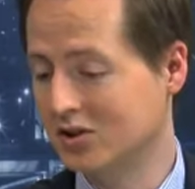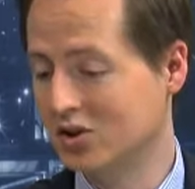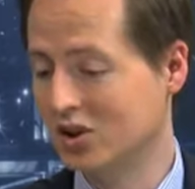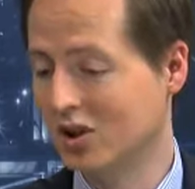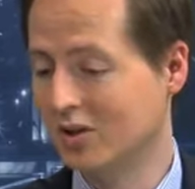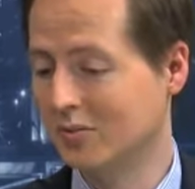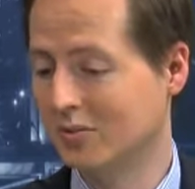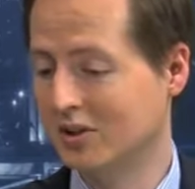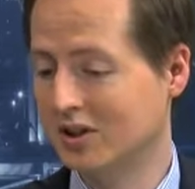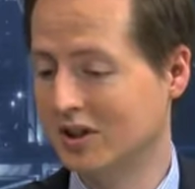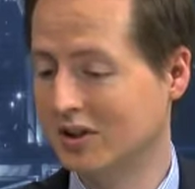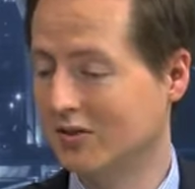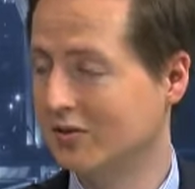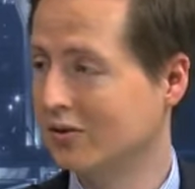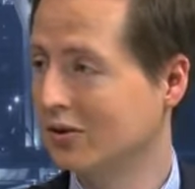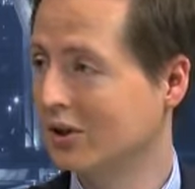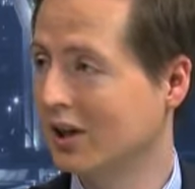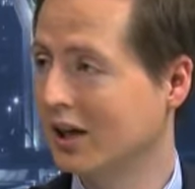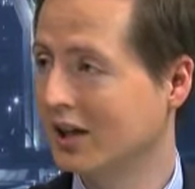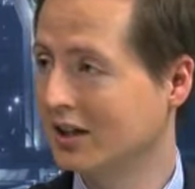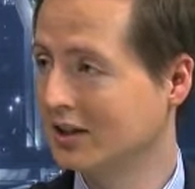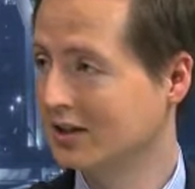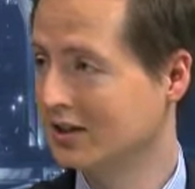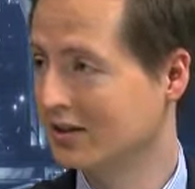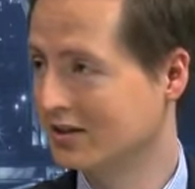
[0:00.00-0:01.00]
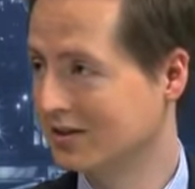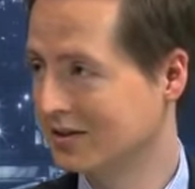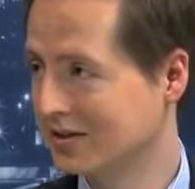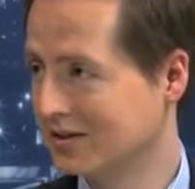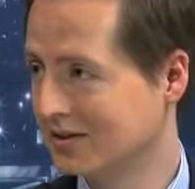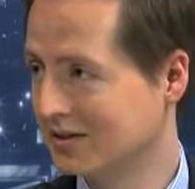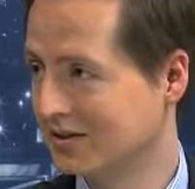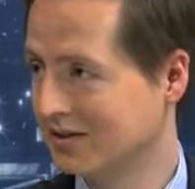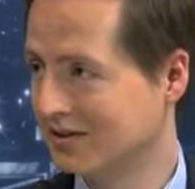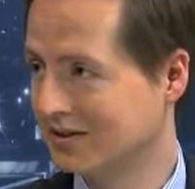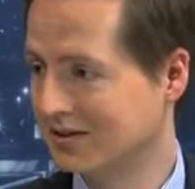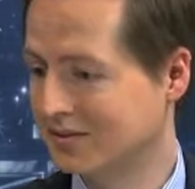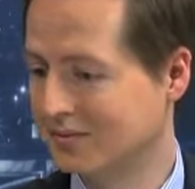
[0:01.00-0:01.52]
die scheinbar dafür geeignet
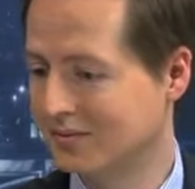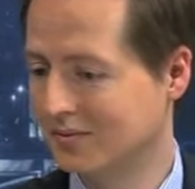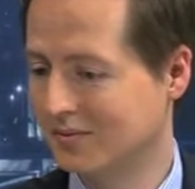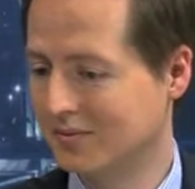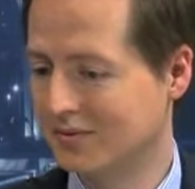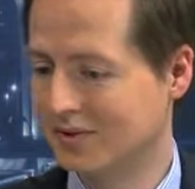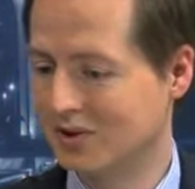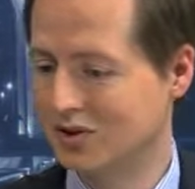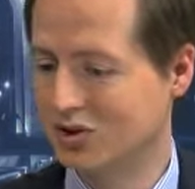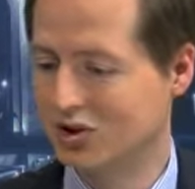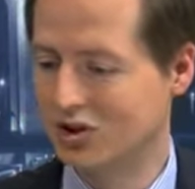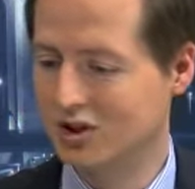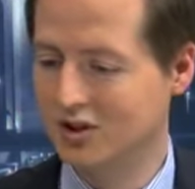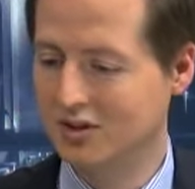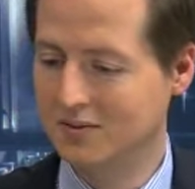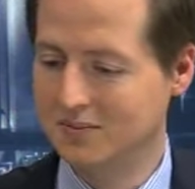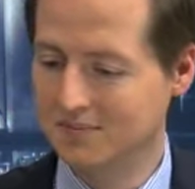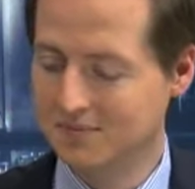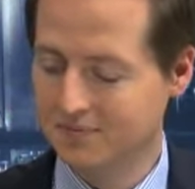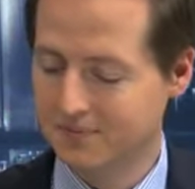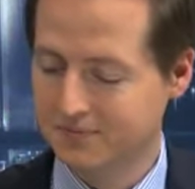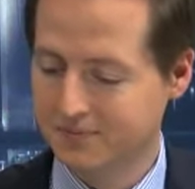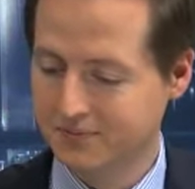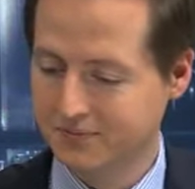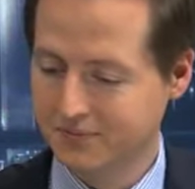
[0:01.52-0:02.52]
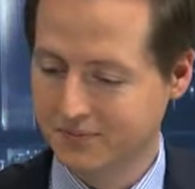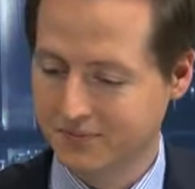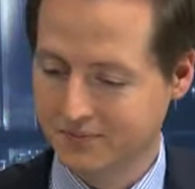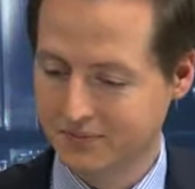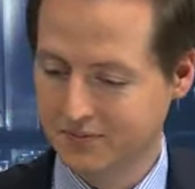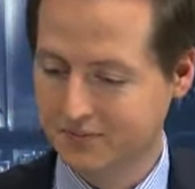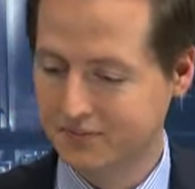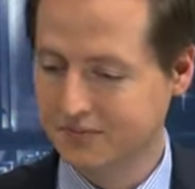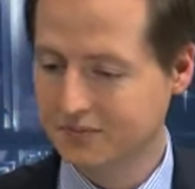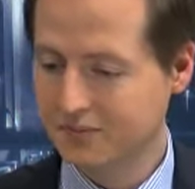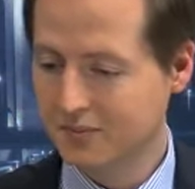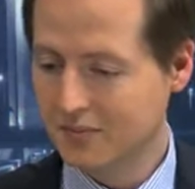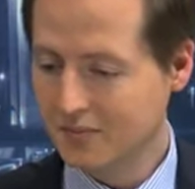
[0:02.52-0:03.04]
ähm, erschienen.
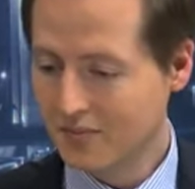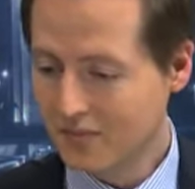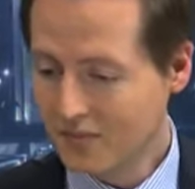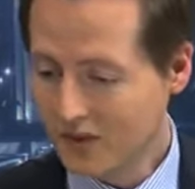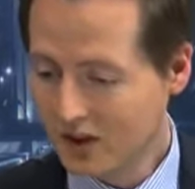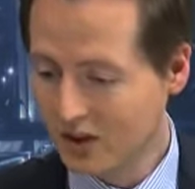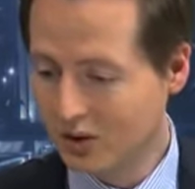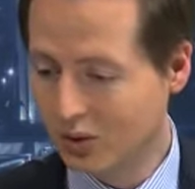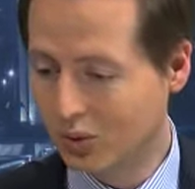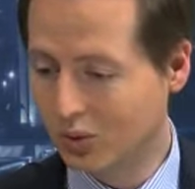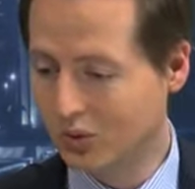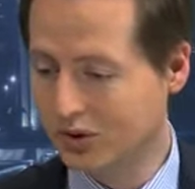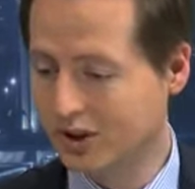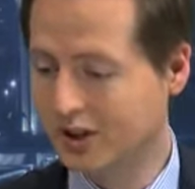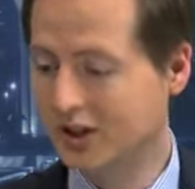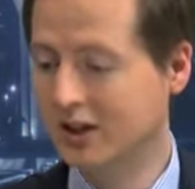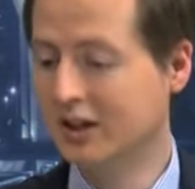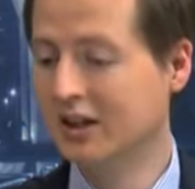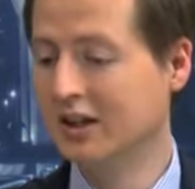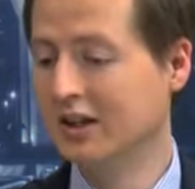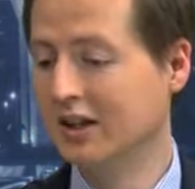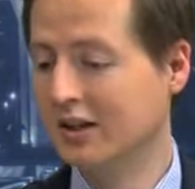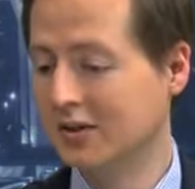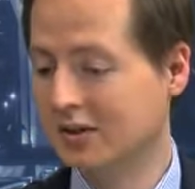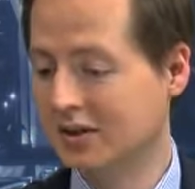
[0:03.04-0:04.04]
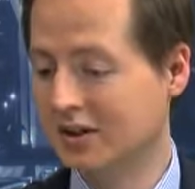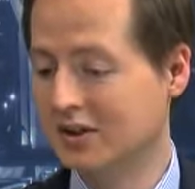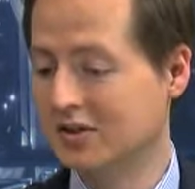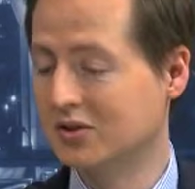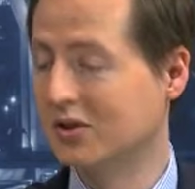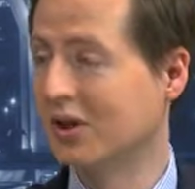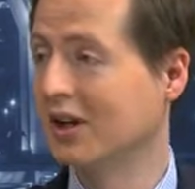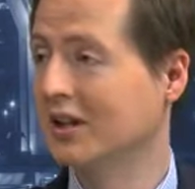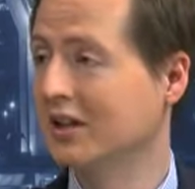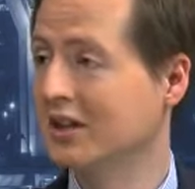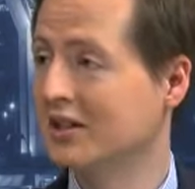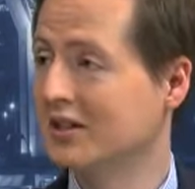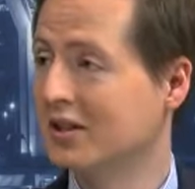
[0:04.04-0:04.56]
Oder man kann es
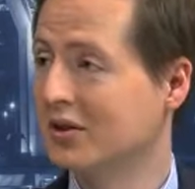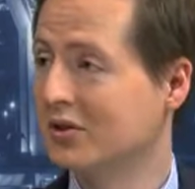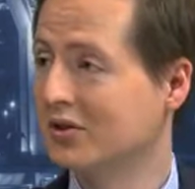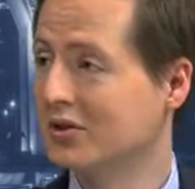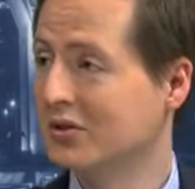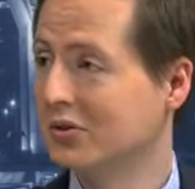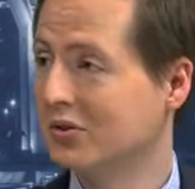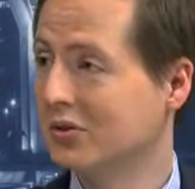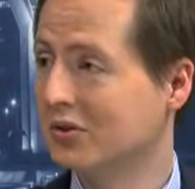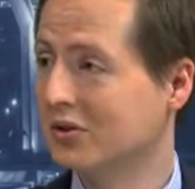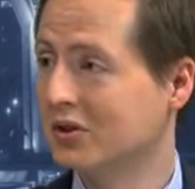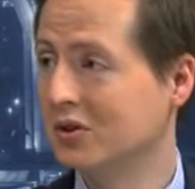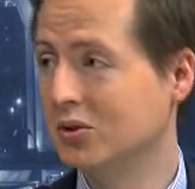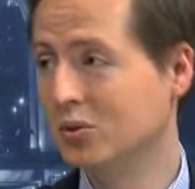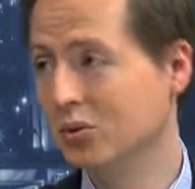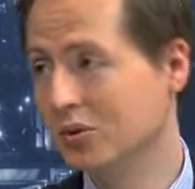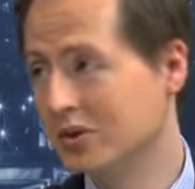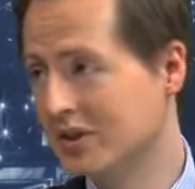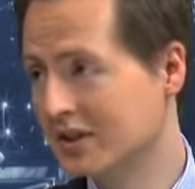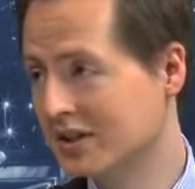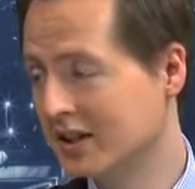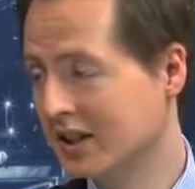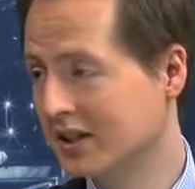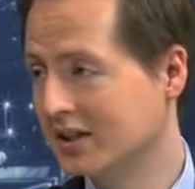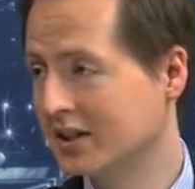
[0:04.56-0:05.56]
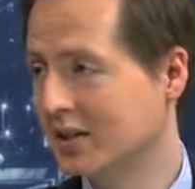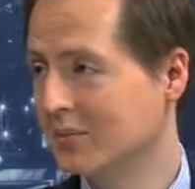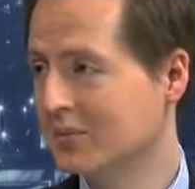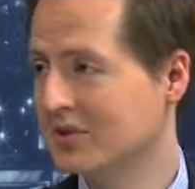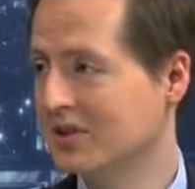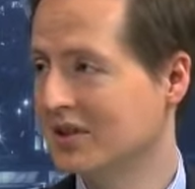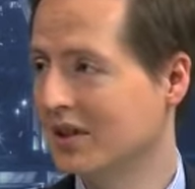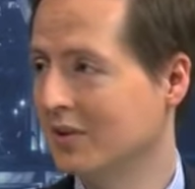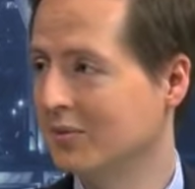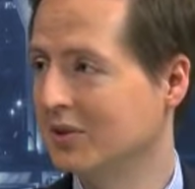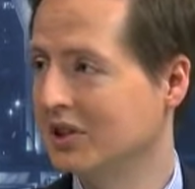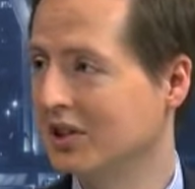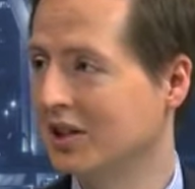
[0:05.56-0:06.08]
auch anders ausdrücken, die guten
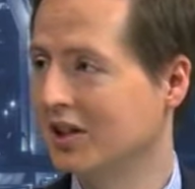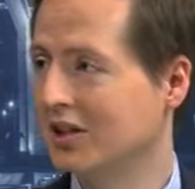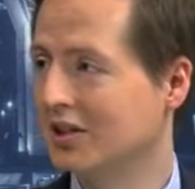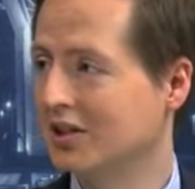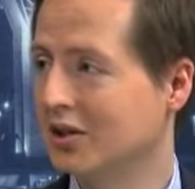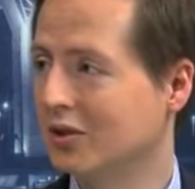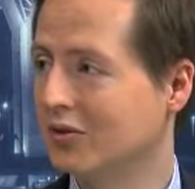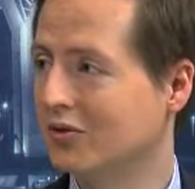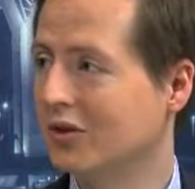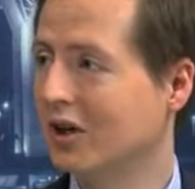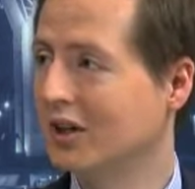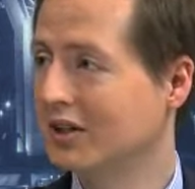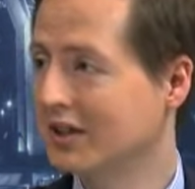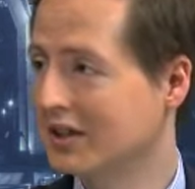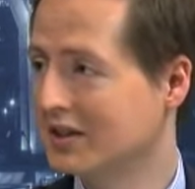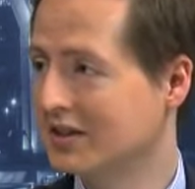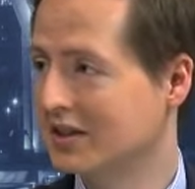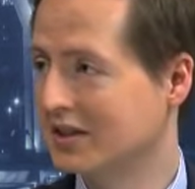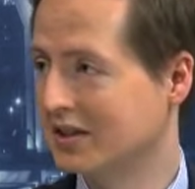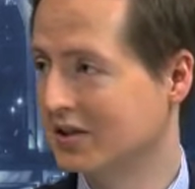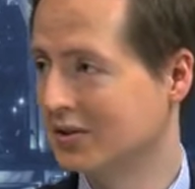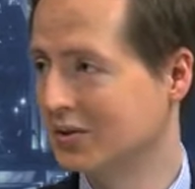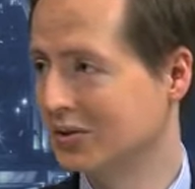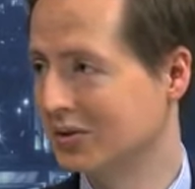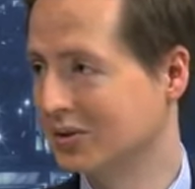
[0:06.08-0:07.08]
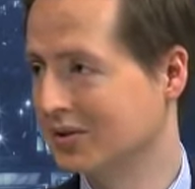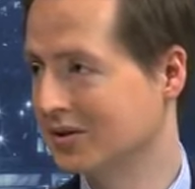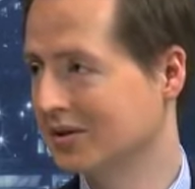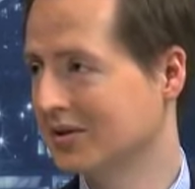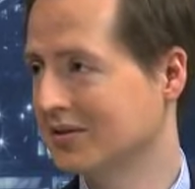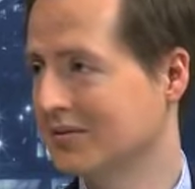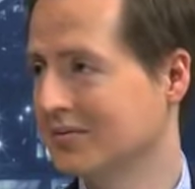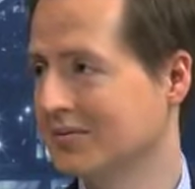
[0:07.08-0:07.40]
Startups haben ihr Geld auch woanders hergeholt.